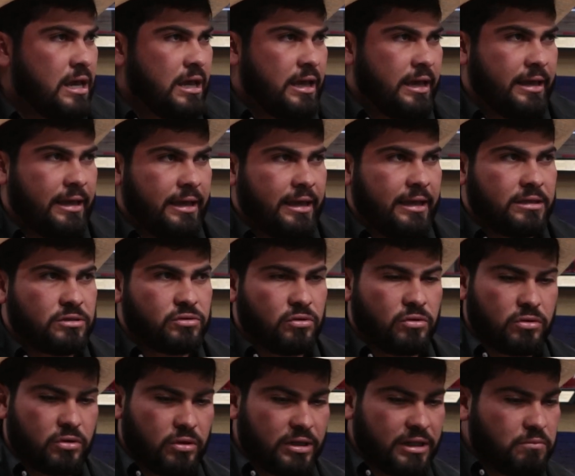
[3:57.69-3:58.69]
Y, y
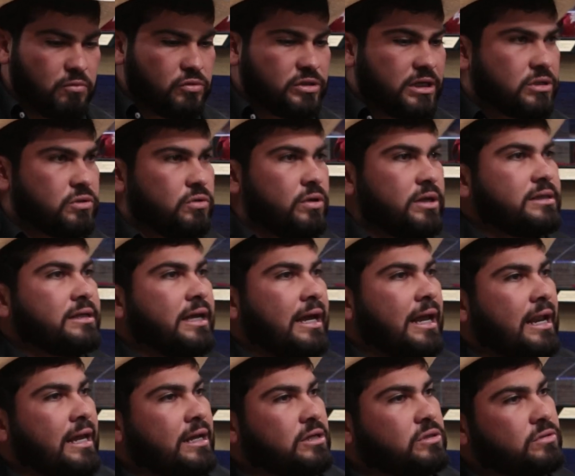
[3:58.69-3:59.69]
son cosas, muchas cosas que
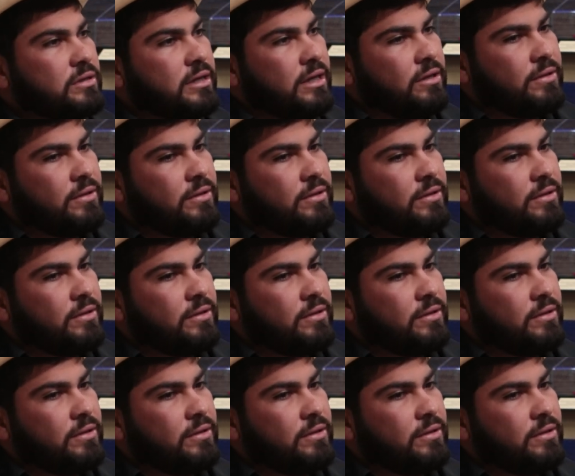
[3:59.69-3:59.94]
él ha hecho que